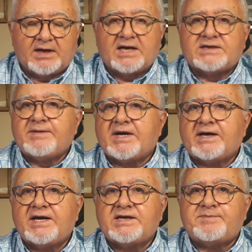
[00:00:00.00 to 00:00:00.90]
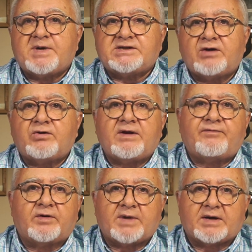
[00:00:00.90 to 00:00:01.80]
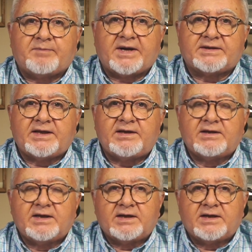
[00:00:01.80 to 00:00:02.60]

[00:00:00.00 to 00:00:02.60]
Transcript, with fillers: Las imágenes pasaron a formar parte